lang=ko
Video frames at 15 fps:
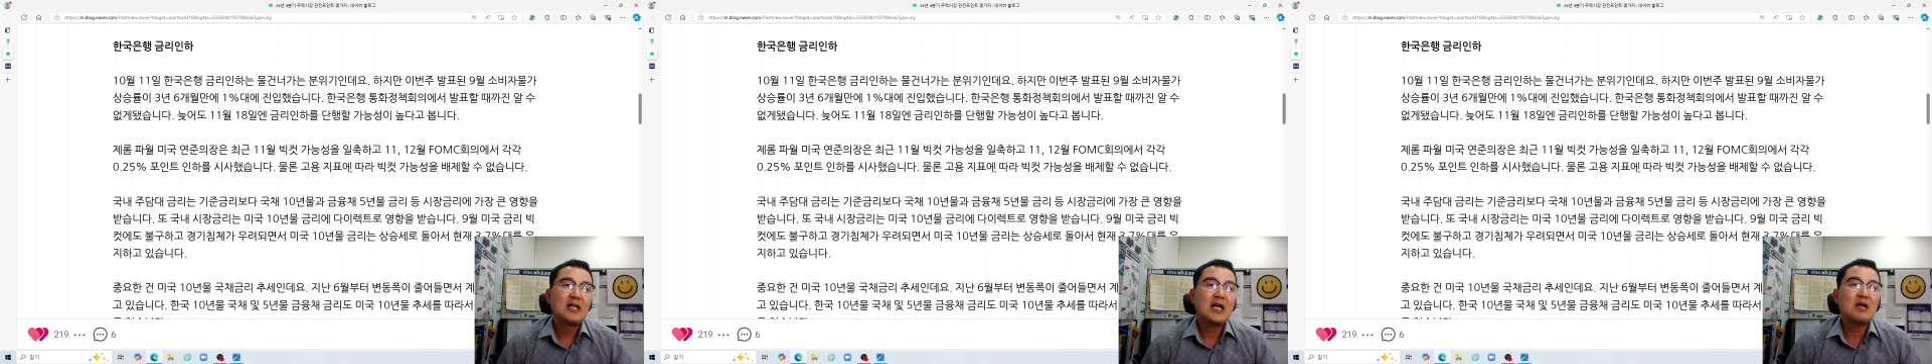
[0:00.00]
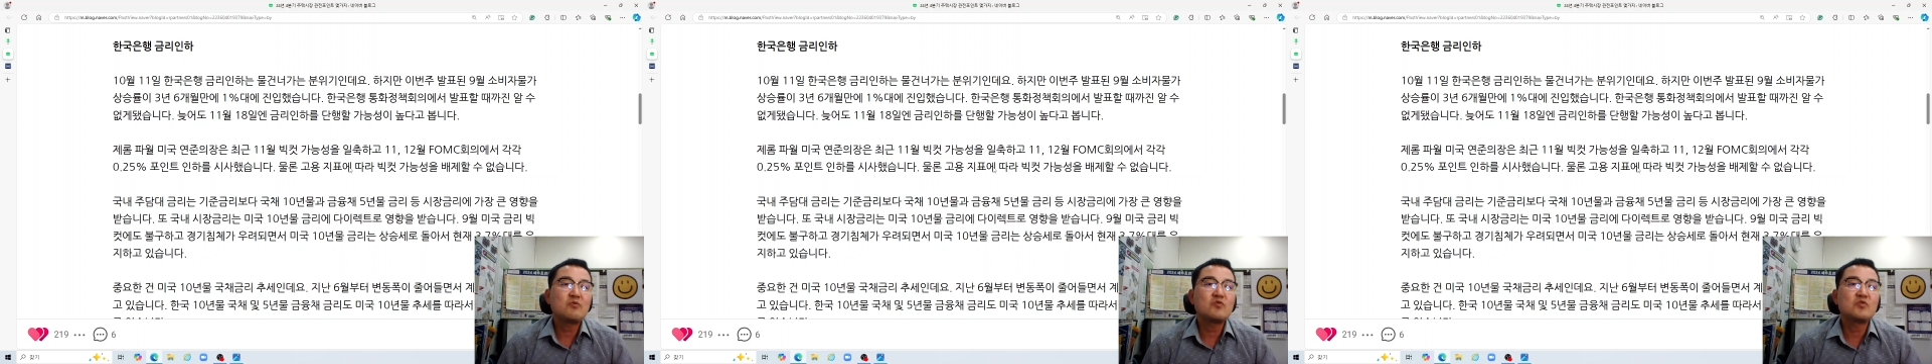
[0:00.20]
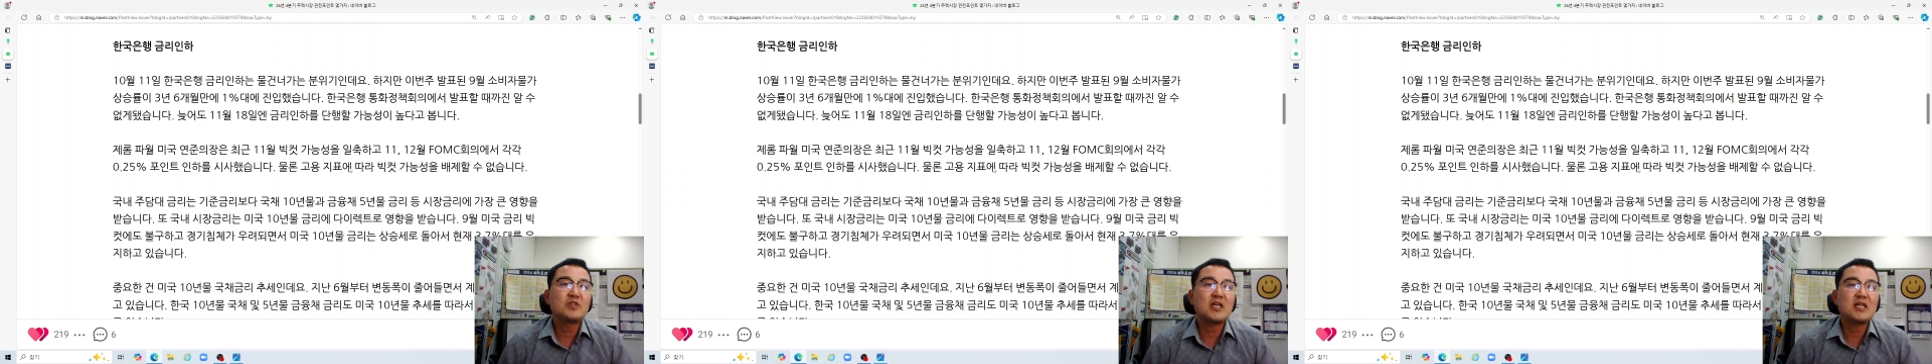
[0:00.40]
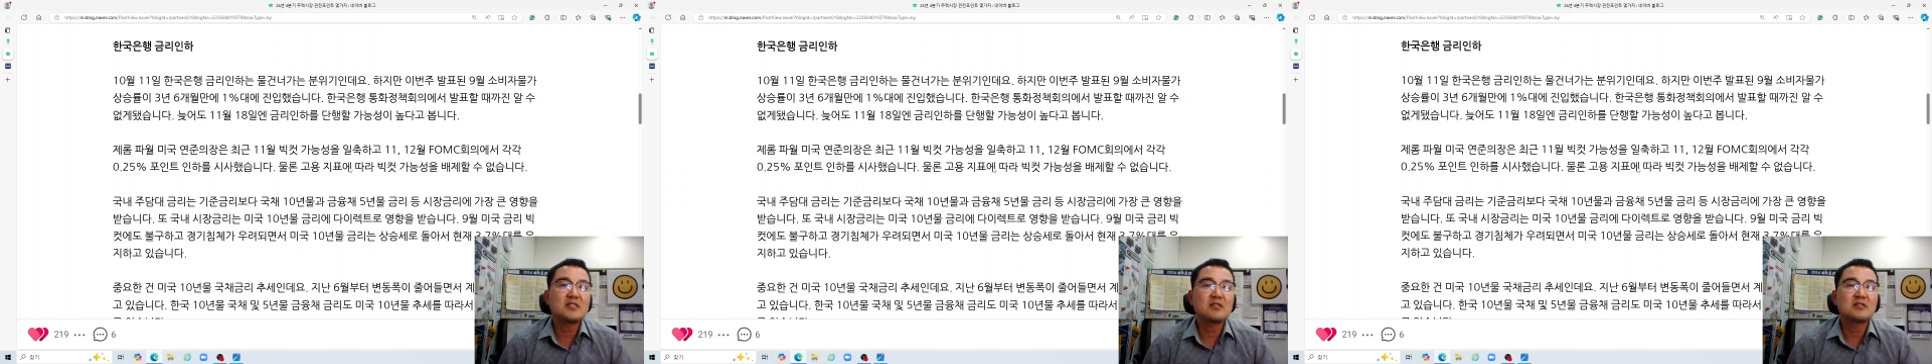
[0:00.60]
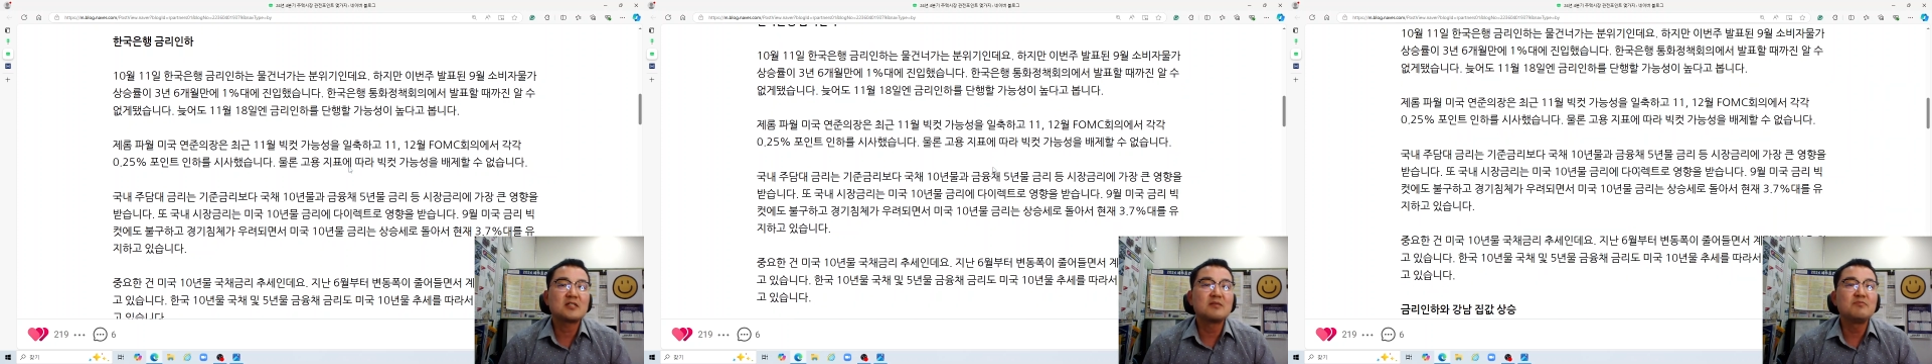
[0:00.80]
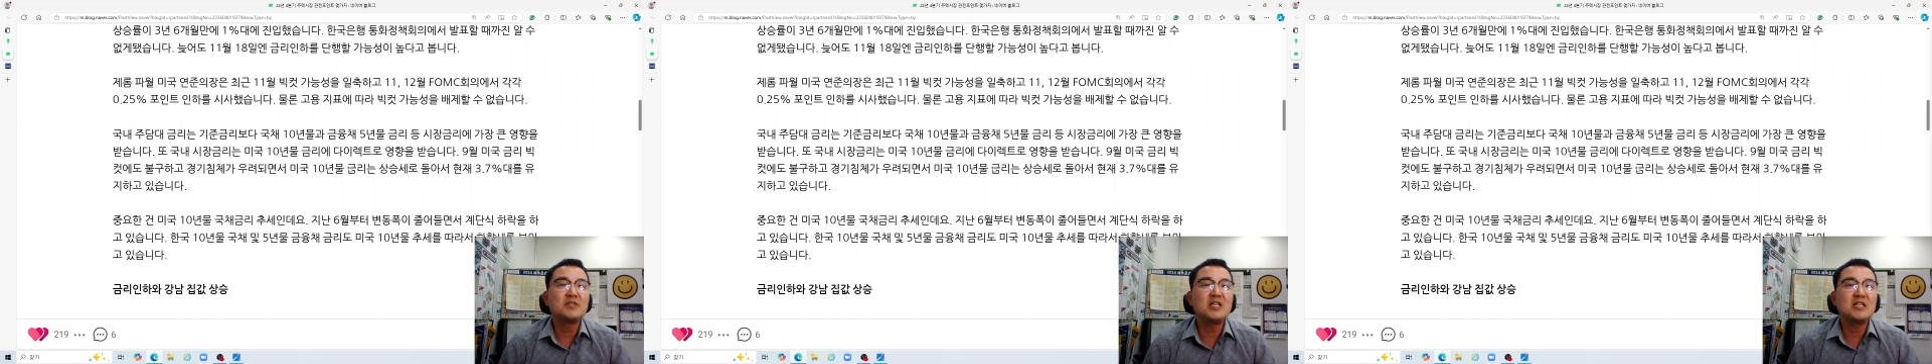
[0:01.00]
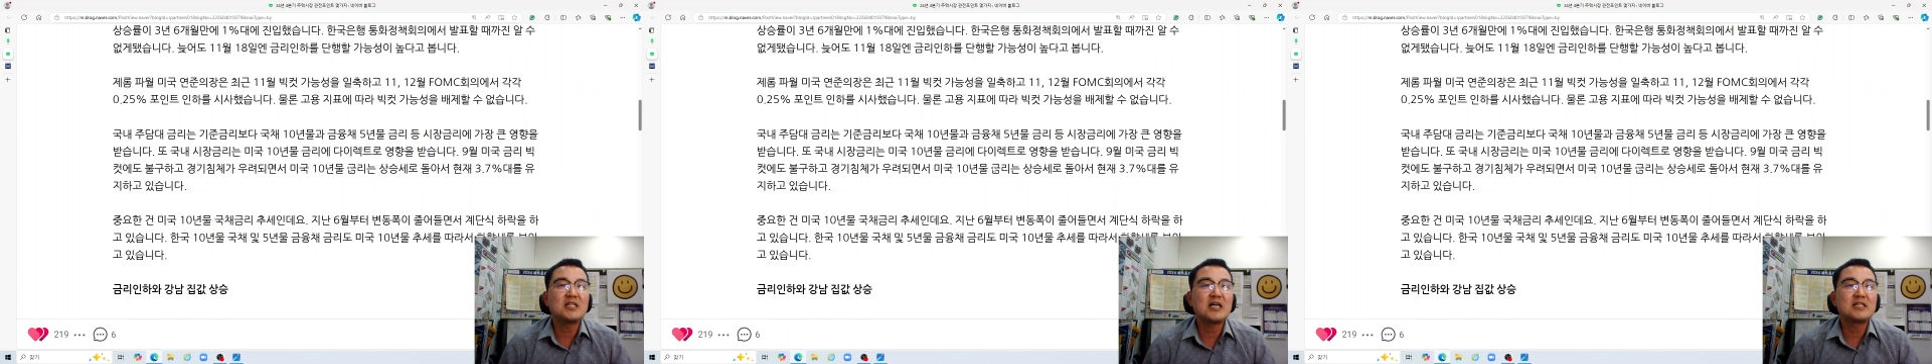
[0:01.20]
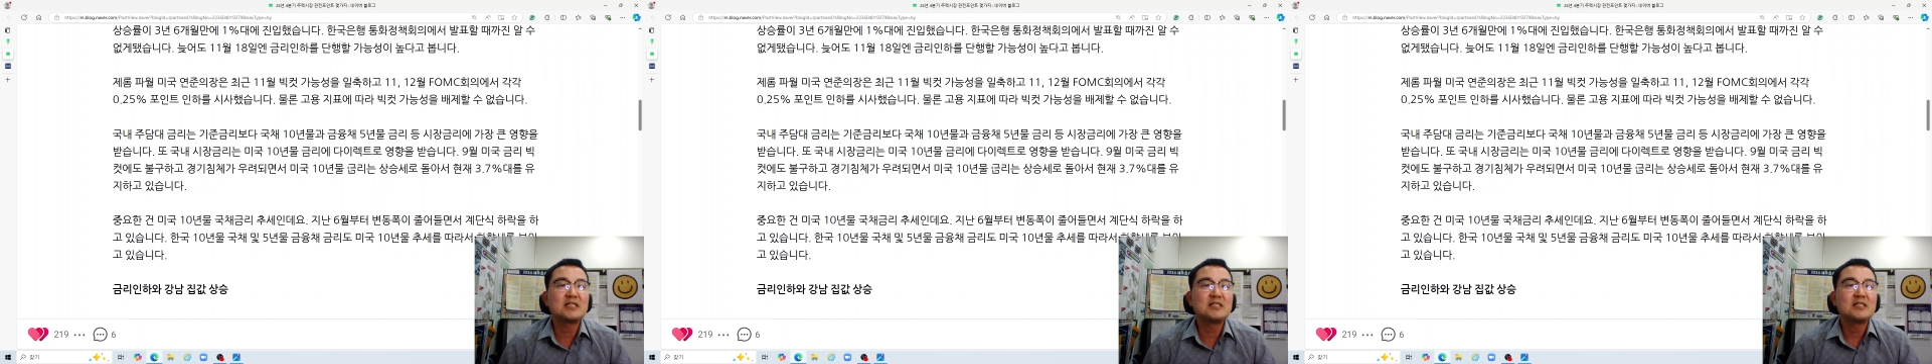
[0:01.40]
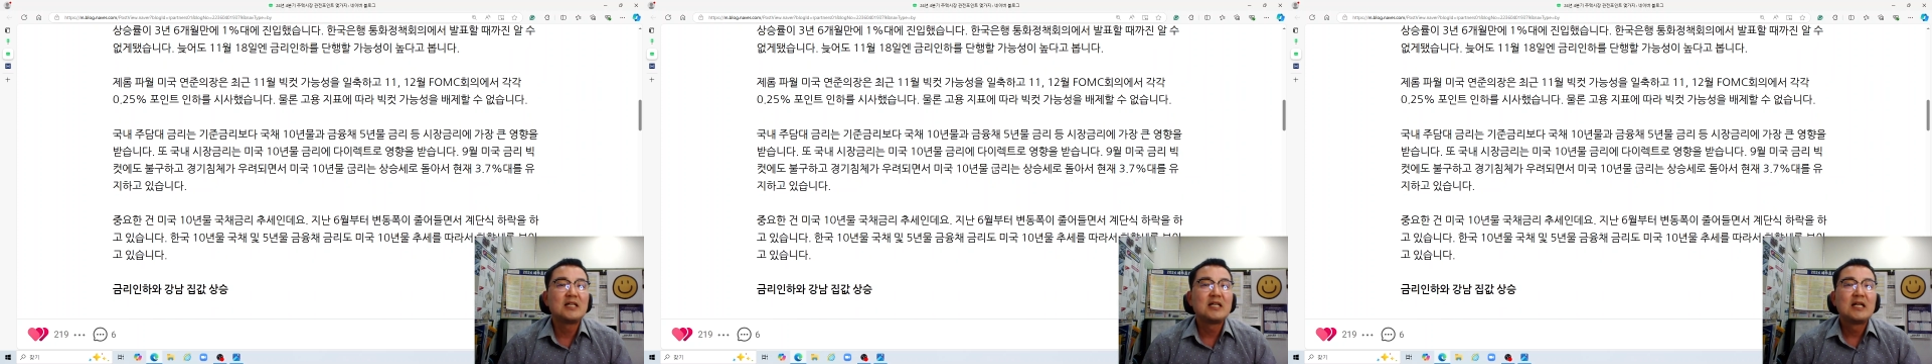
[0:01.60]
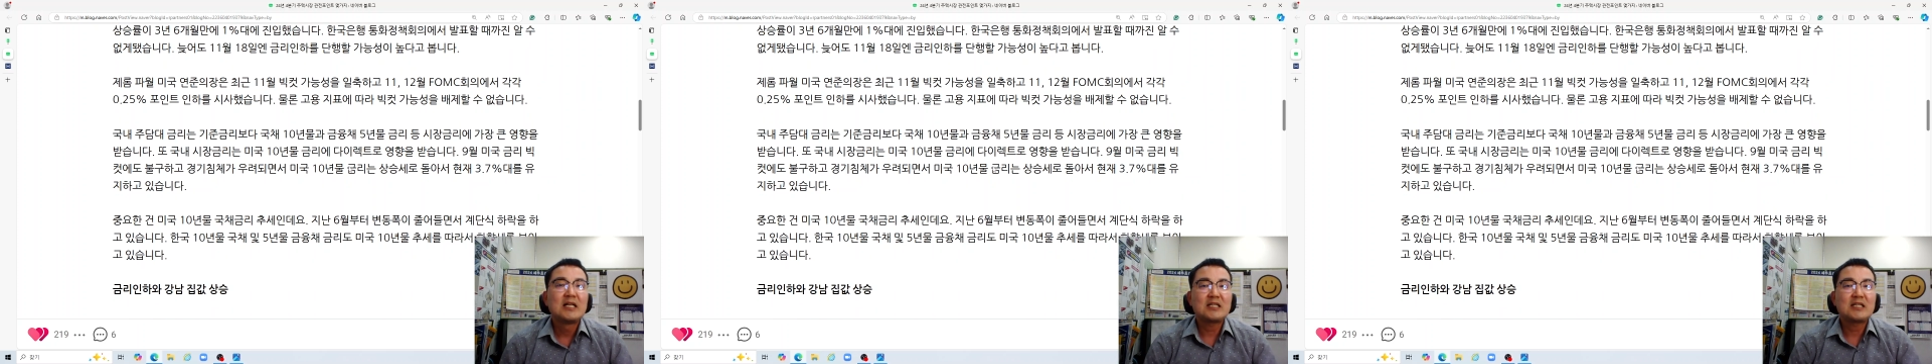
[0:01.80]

한국은행에서는 금리 인하를